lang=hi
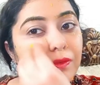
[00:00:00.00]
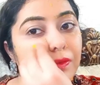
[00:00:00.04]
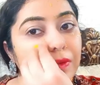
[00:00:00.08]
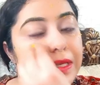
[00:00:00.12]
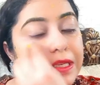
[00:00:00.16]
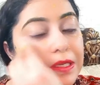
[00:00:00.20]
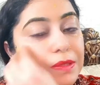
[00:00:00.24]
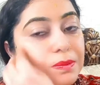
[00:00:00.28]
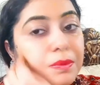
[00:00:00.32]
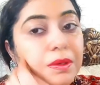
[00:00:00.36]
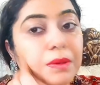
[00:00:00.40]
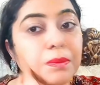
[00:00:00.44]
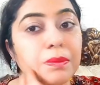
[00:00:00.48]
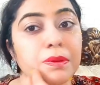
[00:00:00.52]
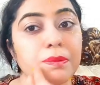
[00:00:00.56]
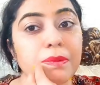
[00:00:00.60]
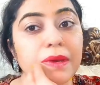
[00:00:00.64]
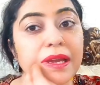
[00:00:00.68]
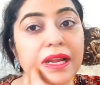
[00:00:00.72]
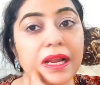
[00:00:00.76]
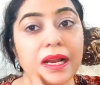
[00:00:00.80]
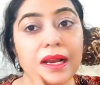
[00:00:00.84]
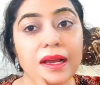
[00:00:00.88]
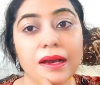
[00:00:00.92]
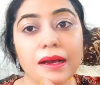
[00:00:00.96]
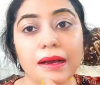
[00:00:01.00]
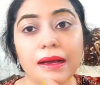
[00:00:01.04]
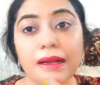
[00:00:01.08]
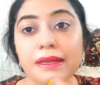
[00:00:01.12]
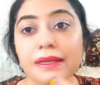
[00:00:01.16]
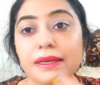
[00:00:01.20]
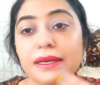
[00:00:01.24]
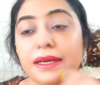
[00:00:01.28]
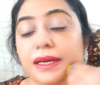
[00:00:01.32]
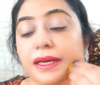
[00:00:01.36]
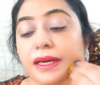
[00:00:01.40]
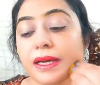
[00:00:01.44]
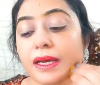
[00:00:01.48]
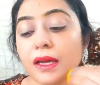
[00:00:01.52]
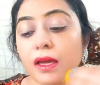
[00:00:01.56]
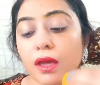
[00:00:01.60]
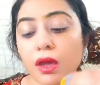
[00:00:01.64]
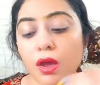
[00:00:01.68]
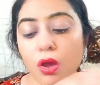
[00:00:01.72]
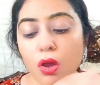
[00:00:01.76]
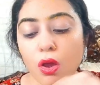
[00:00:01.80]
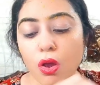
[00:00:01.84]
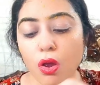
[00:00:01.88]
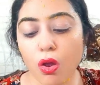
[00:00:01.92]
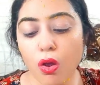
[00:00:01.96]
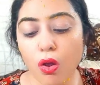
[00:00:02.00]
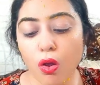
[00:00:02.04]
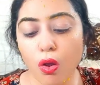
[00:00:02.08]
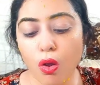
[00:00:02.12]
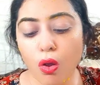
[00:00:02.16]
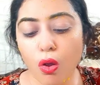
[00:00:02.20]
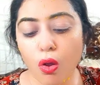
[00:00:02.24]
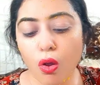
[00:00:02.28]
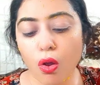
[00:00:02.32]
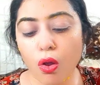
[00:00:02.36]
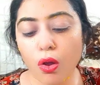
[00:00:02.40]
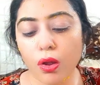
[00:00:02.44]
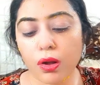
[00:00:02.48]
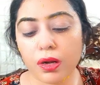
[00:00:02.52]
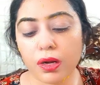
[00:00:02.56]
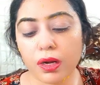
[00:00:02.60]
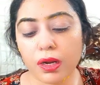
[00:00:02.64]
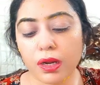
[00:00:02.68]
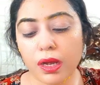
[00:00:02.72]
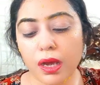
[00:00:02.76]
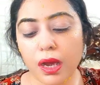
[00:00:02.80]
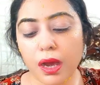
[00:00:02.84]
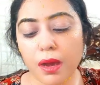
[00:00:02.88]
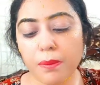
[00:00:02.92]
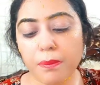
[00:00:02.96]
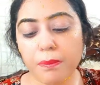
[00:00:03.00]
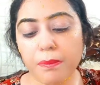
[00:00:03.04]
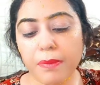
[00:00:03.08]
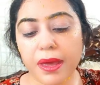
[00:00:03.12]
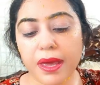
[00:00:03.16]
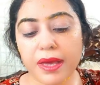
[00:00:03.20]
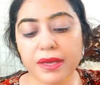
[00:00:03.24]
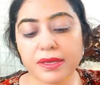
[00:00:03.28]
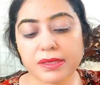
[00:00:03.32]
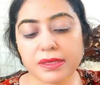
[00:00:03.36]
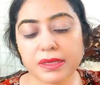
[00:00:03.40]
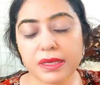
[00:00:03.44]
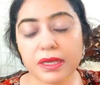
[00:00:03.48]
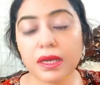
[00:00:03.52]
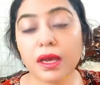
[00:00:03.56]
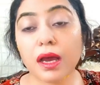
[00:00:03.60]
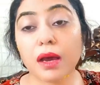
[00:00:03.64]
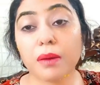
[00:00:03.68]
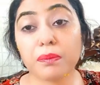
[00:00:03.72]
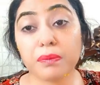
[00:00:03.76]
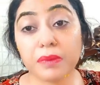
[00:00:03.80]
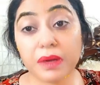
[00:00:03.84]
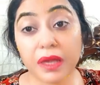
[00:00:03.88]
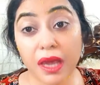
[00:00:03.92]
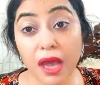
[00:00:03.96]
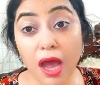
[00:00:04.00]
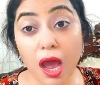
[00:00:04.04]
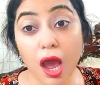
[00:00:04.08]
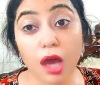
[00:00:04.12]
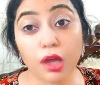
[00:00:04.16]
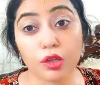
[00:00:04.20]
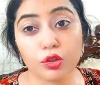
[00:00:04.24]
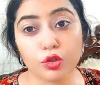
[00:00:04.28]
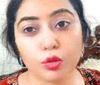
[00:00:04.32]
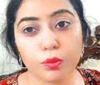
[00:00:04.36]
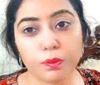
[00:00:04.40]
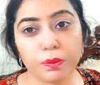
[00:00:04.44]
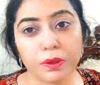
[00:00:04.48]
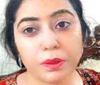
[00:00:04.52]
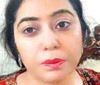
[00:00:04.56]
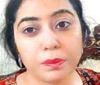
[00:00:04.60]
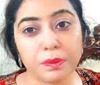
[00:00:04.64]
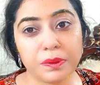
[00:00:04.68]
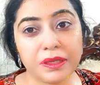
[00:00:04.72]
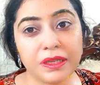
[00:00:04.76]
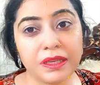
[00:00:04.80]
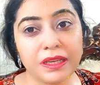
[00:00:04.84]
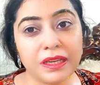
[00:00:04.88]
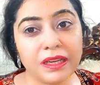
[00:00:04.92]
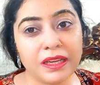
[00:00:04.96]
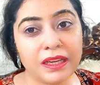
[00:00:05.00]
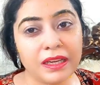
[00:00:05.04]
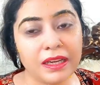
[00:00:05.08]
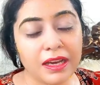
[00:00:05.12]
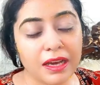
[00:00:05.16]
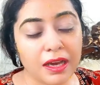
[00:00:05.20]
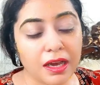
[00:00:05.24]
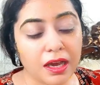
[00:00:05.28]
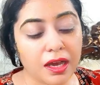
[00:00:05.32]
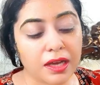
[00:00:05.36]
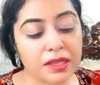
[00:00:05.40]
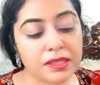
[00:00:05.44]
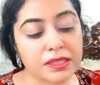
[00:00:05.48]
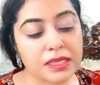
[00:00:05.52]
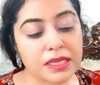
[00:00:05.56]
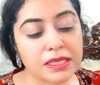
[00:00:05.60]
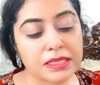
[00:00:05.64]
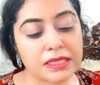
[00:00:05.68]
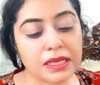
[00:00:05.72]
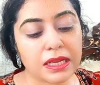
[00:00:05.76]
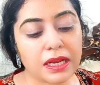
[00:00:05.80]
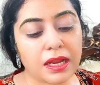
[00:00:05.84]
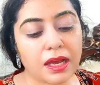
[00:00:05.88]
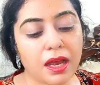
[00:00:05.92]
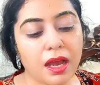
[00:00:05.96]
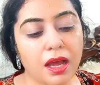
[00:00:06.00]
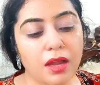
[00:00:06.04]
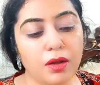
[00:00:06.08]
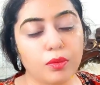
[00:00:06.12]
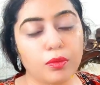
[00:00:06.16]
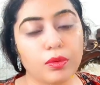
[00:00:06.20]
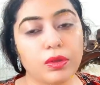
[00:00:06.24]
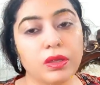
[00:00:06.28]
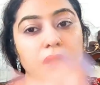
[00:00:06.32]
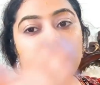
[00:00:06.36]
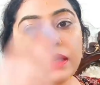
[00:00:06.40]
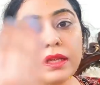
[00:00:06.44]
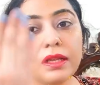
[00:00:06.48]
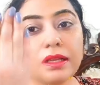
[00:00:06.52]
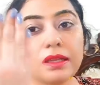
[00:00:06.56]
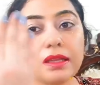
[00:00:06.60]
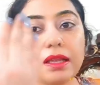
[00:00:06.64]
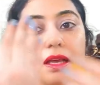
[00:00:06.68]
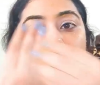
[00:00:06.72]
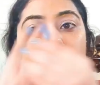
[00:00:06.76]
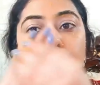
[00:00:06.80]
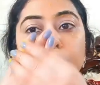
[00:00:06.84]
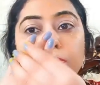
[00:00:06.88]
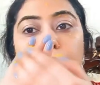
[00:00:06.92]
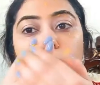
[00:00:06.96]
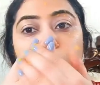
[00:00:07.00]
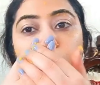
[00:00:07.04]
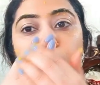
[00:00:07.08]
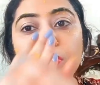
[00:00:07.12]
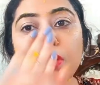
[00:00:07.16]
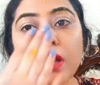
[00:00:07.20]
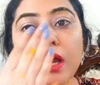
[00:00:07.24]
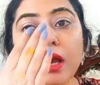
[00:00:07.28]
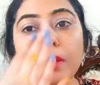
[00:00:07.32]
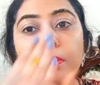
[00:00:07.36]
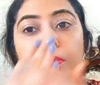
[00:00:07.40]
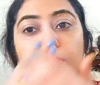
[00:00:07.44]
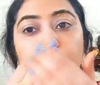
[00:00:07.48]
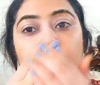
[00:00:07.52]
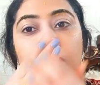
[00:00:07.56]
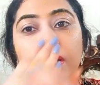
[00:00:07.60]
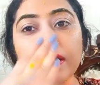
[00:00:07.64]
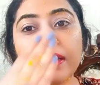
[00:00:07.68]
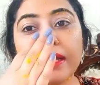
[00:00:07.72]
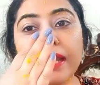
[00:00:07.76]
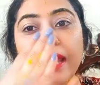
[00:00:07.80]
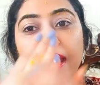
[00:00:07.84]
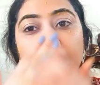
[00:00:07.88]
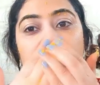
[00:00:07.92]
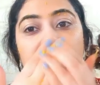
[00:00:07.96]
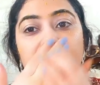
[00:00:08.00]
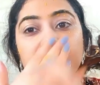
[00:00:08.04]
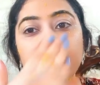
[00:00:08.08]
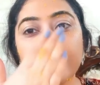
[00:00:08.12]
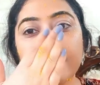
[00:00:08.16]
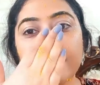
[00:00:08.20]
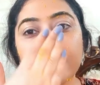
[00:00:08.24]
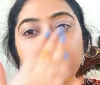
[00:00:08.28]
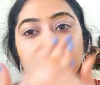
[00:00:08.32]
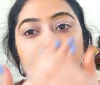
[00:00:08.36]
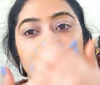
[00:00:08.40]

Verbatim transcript: फेस पर भी मैंने लगा लिया है और अब मैं इसे अपने हाथों पर भी अच्छे से लगा लूँगी ताकि पूरा का पूरा टैन